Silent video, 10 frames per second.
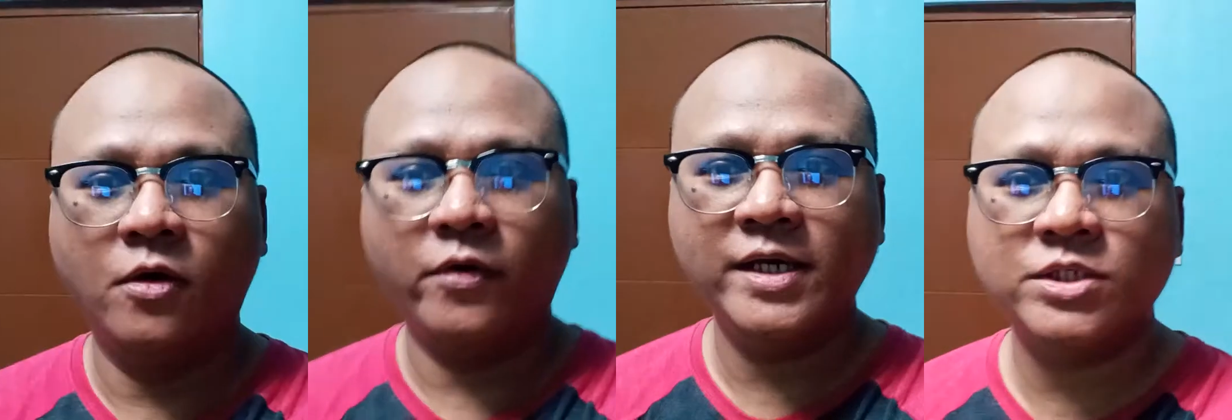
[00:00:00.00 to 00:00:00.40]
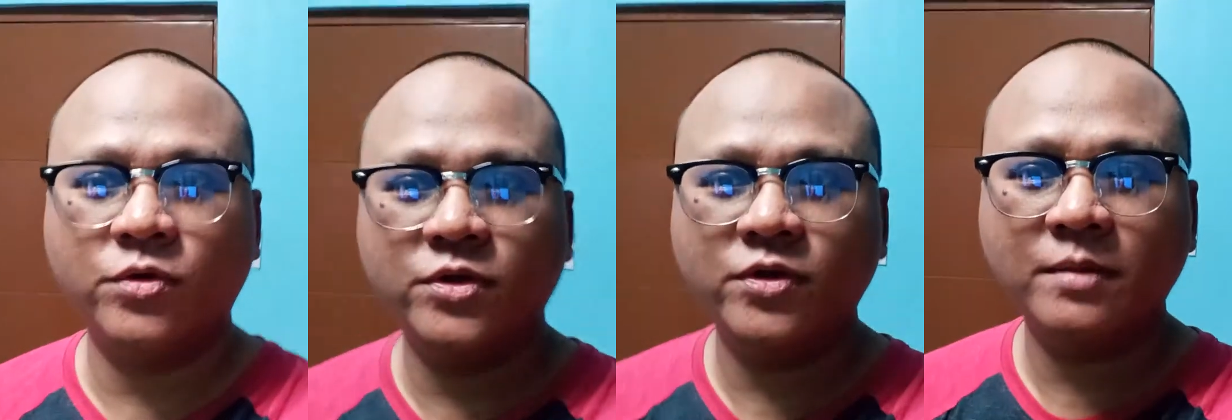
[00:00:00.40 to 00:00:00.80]
Okay,
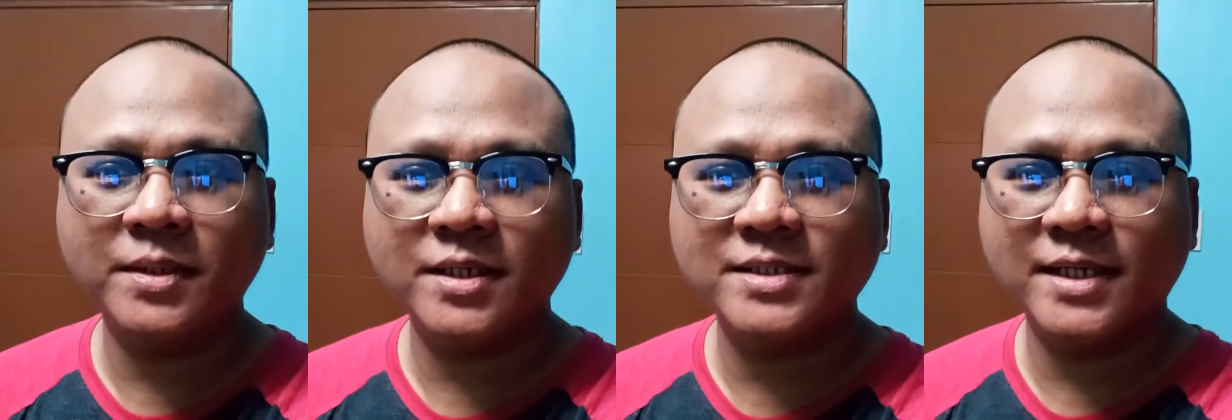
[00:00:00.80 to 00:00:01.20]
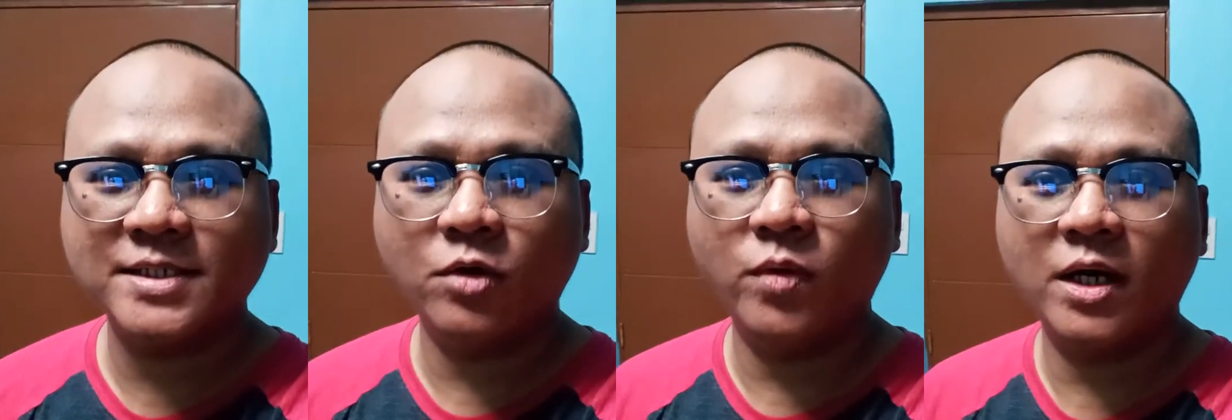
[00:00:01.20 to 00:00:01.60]
so dito naman tayo sa
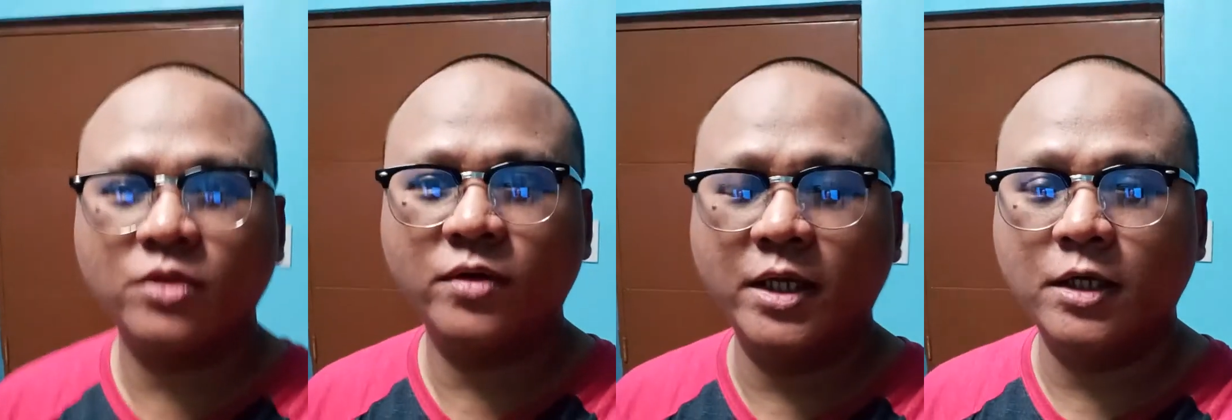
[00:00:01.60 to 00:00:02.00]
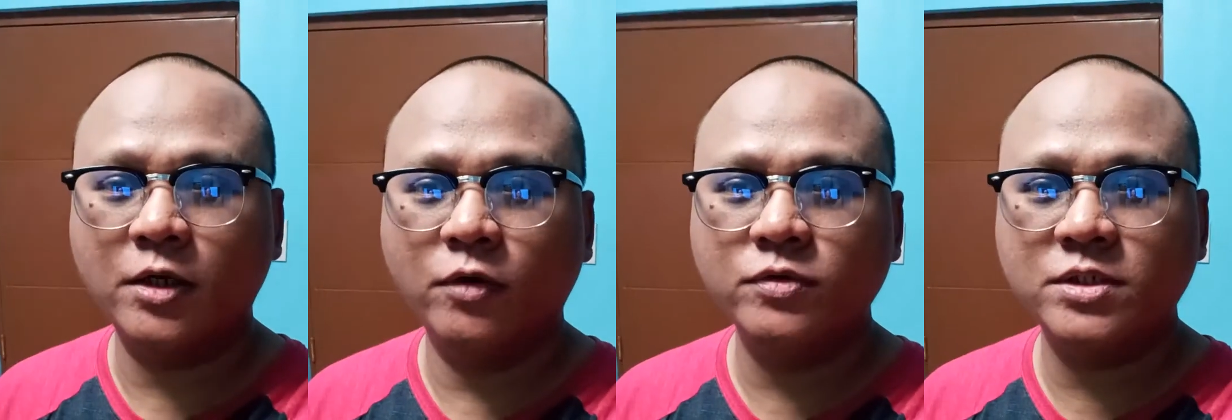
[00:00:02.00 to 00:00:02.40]
isang kwarto na
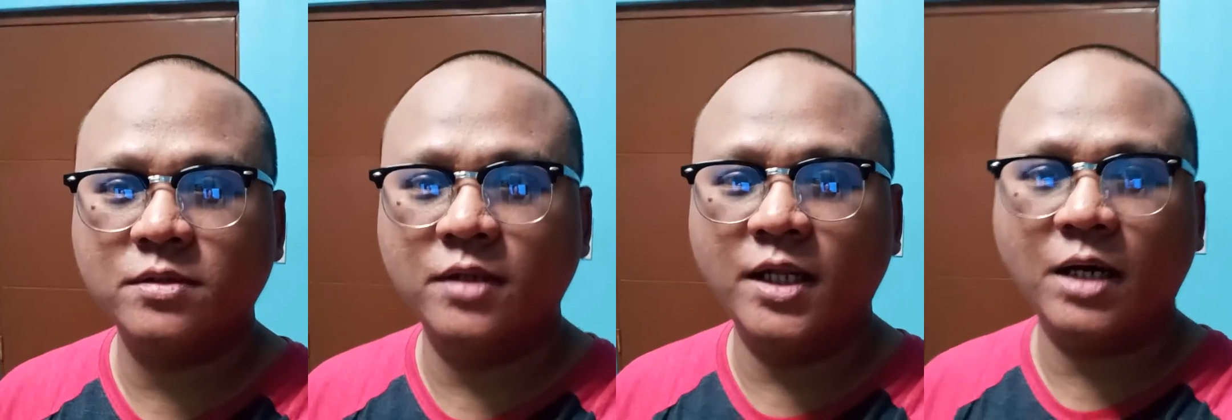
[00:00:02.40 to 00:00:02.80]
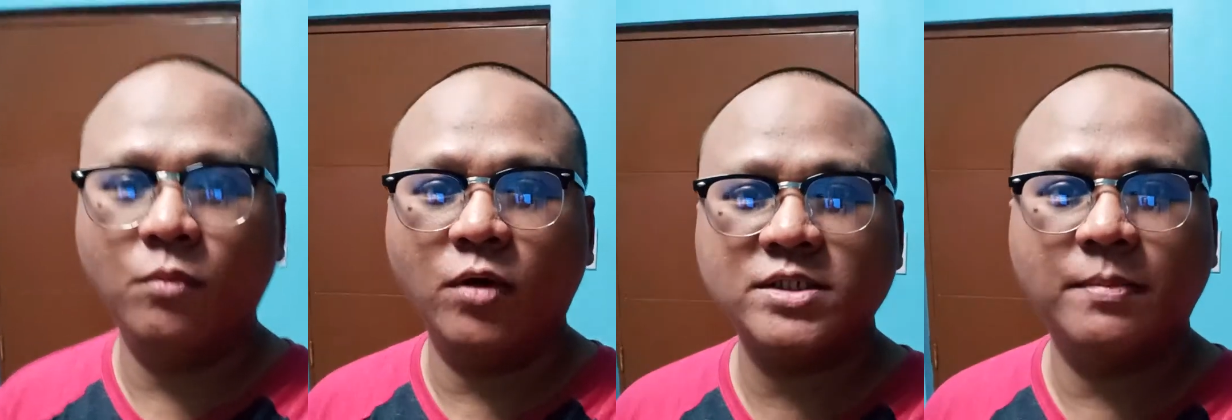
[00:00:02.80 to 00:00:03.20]
enclosed, hindi
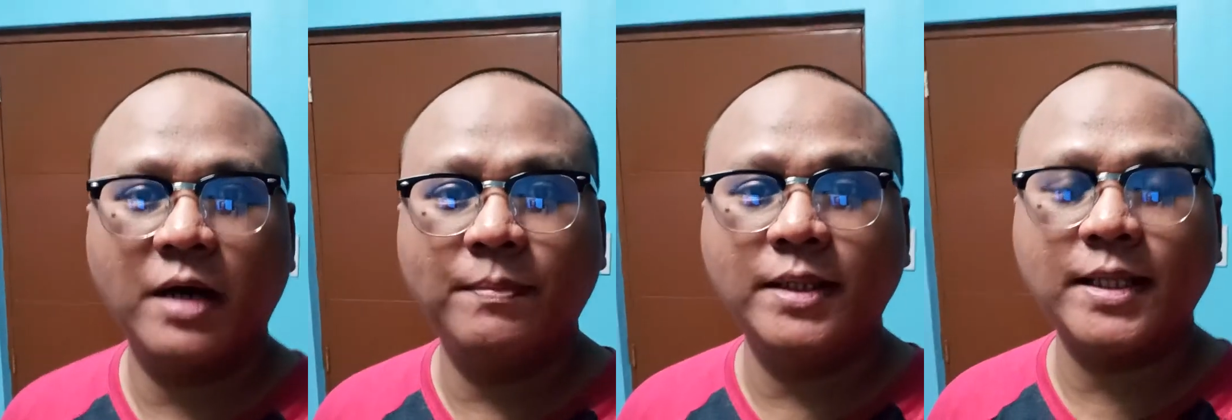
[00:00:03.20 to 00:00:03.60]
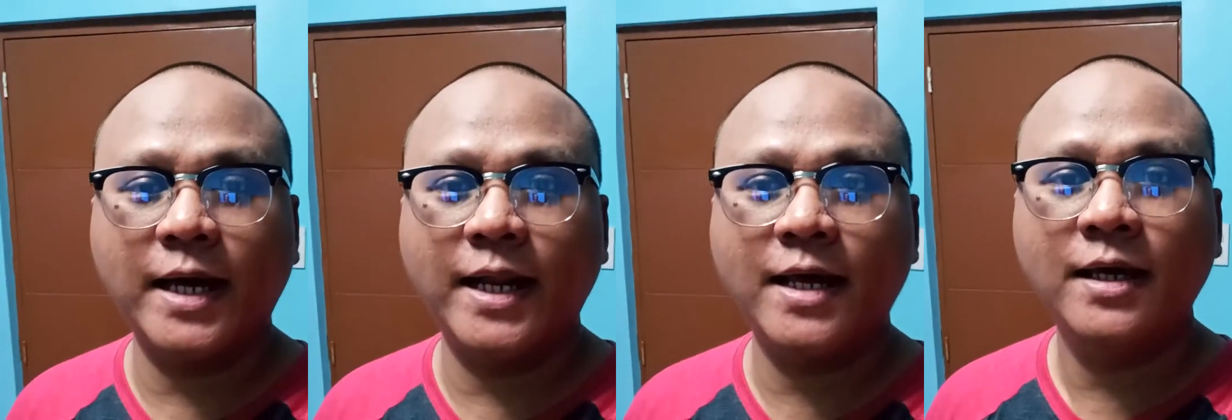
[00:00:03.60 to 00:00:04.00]
nakabukas sa mga
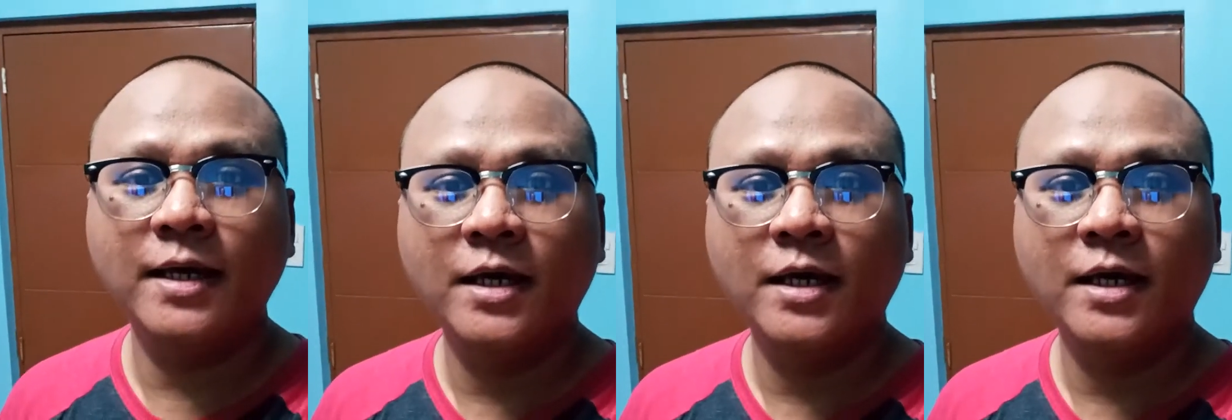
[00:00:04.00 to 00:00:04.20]
bintana.